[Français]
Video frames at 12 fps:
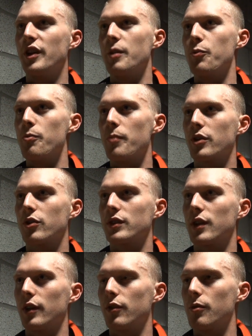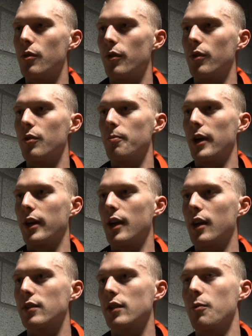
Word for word: le début de match que ça allait être une, une bagarre.